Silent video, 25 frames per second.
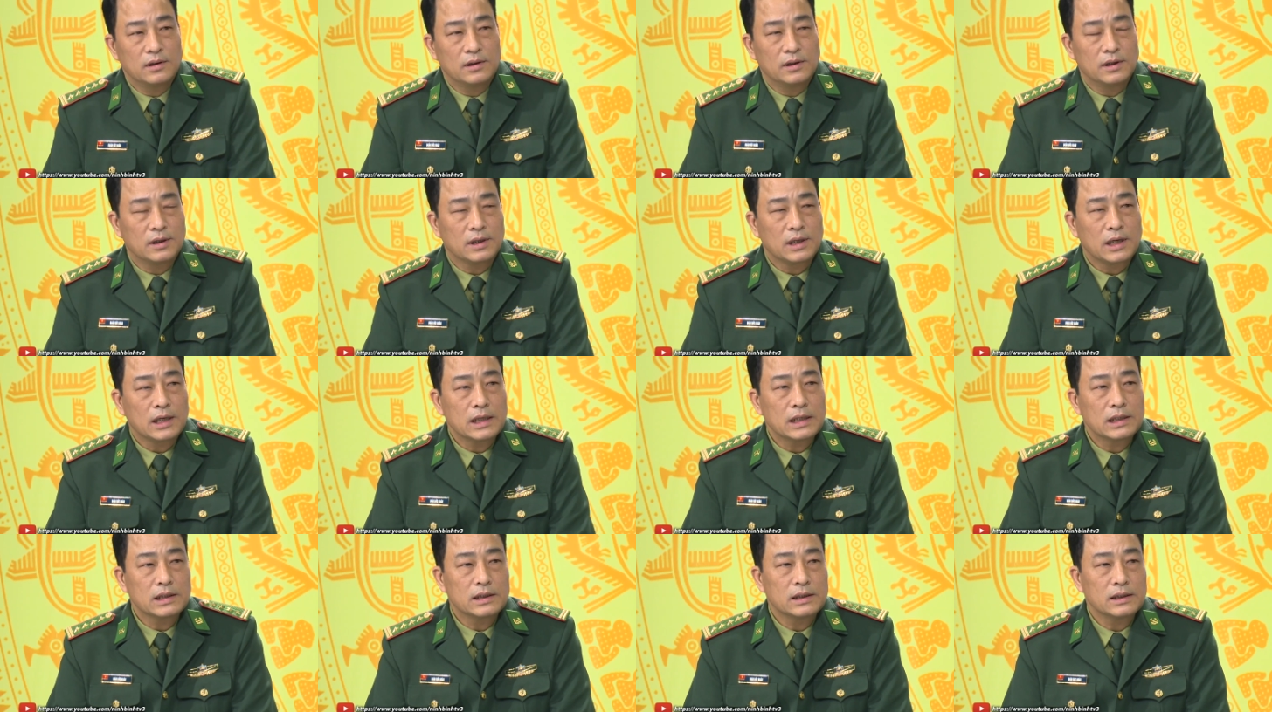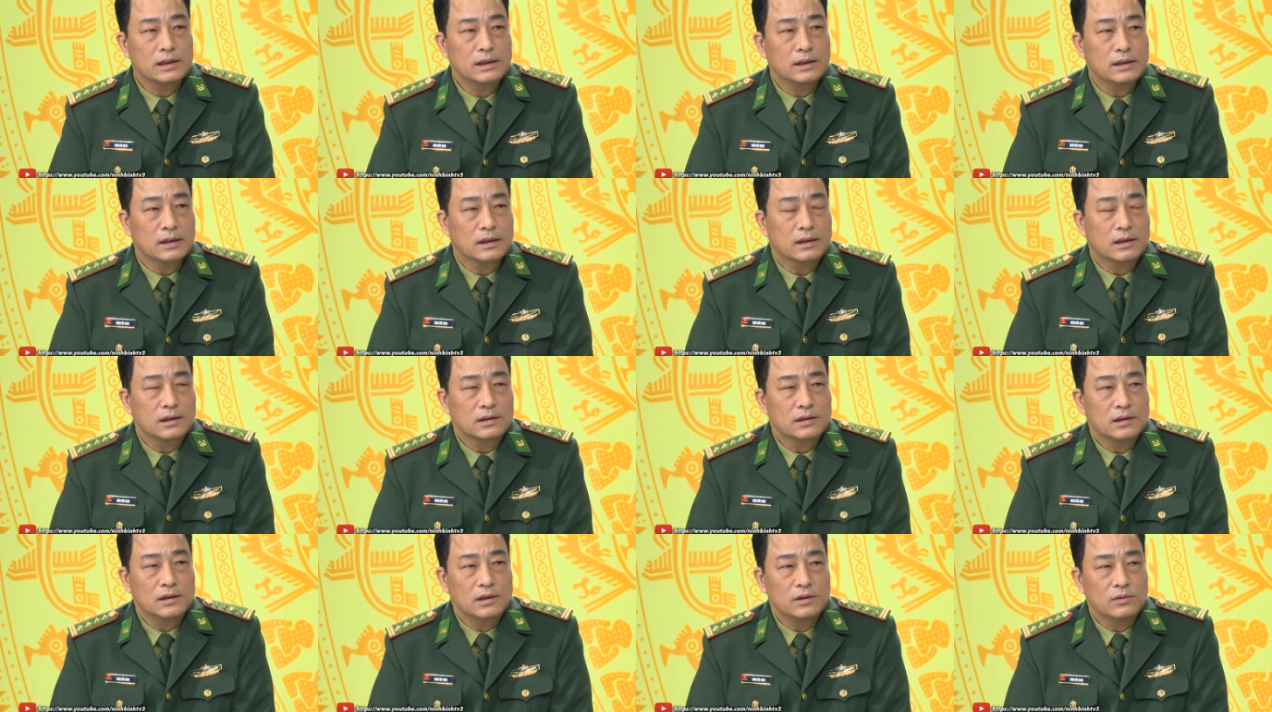Hiện nay thì
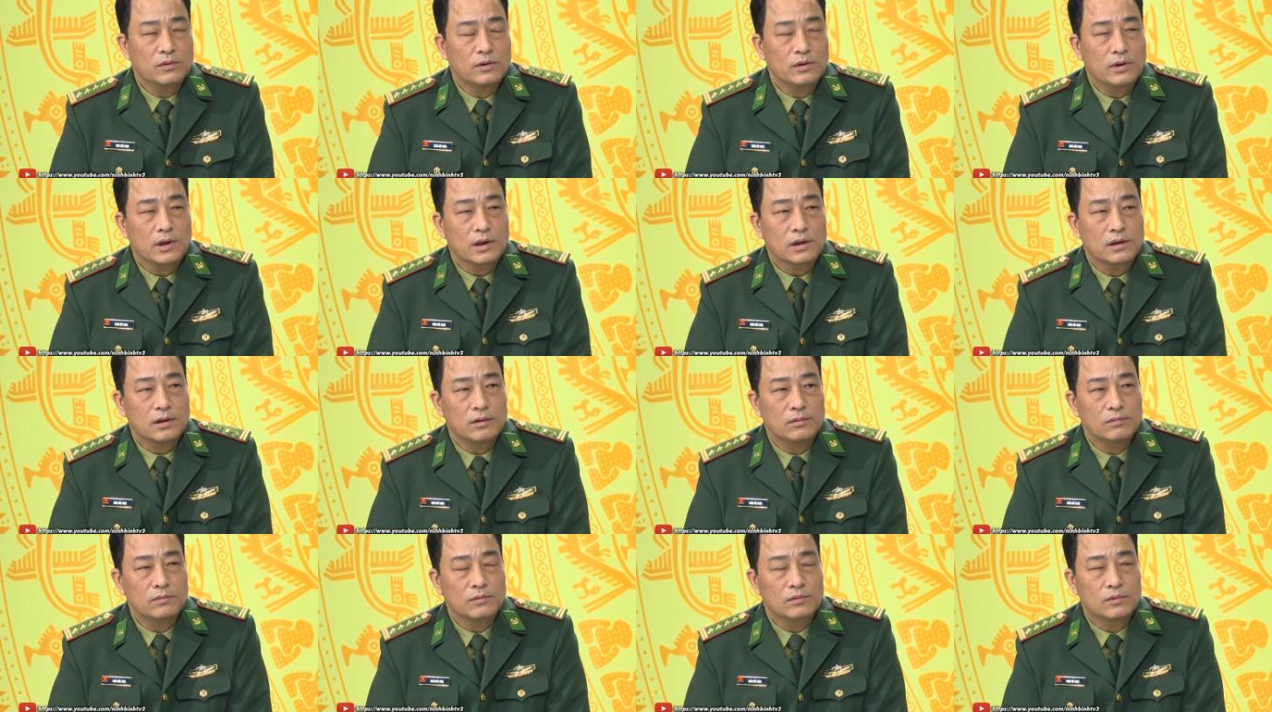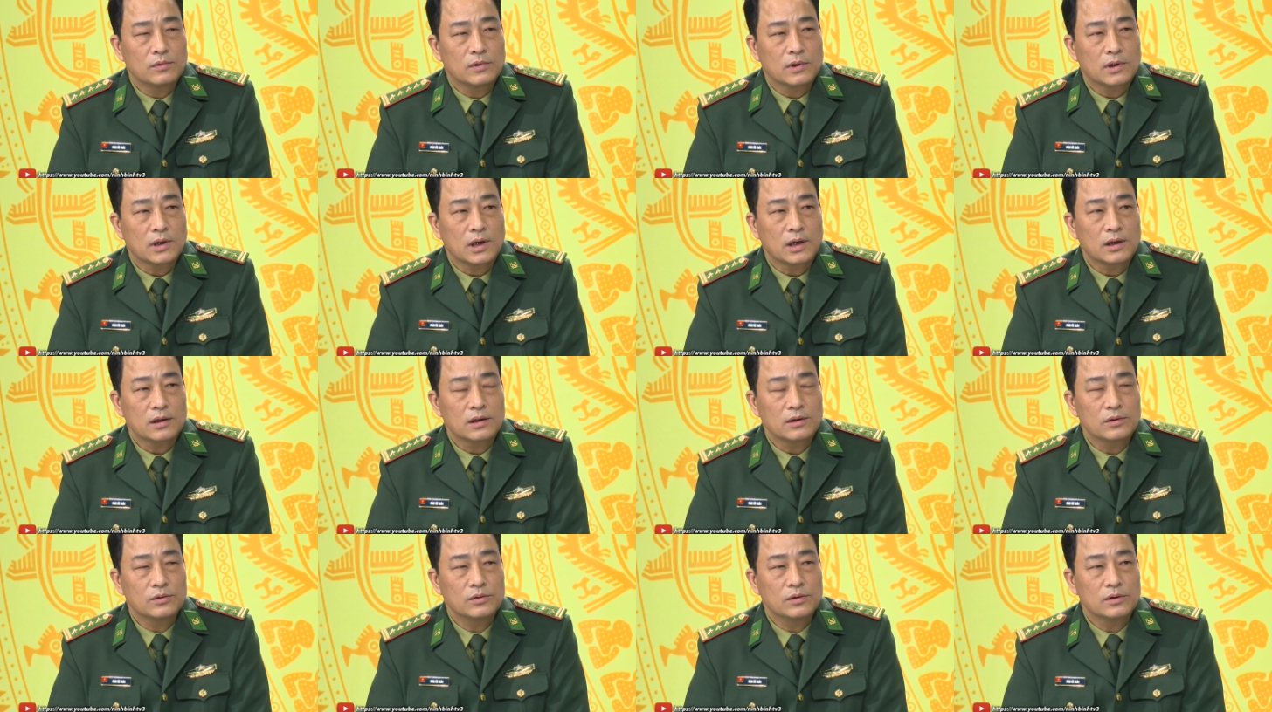cái tình hoạt động của các
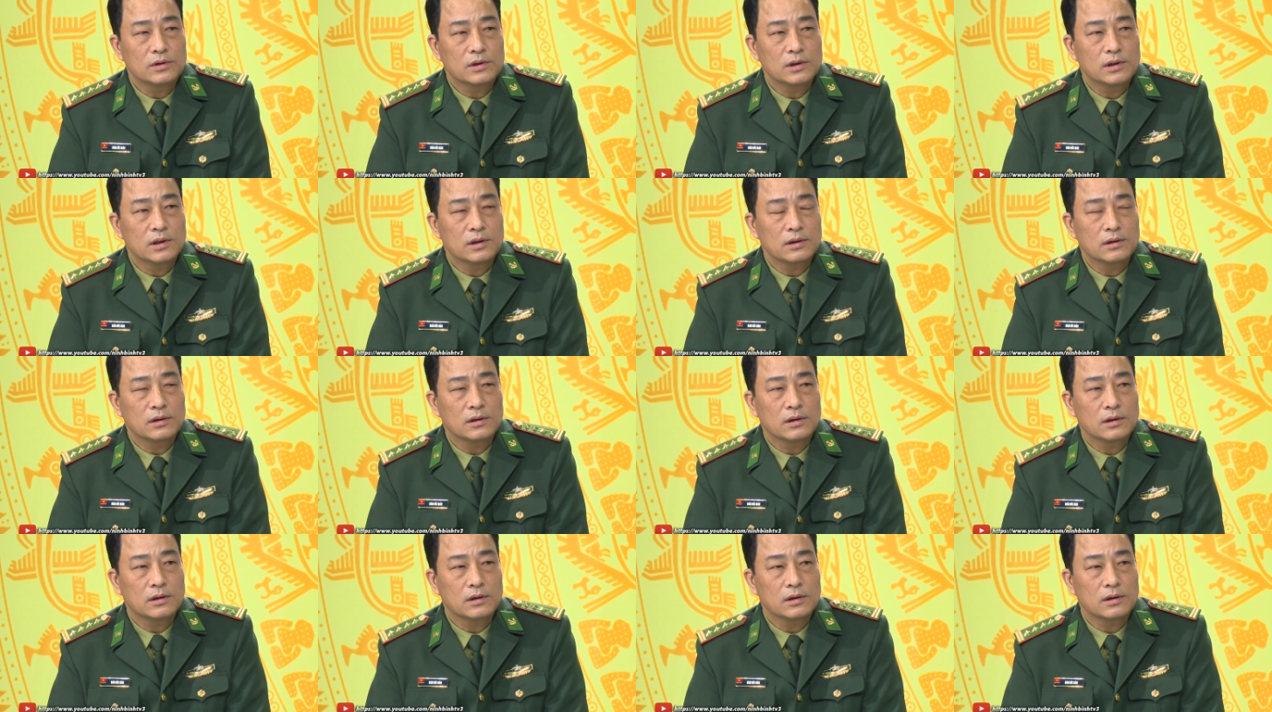cái đối tượng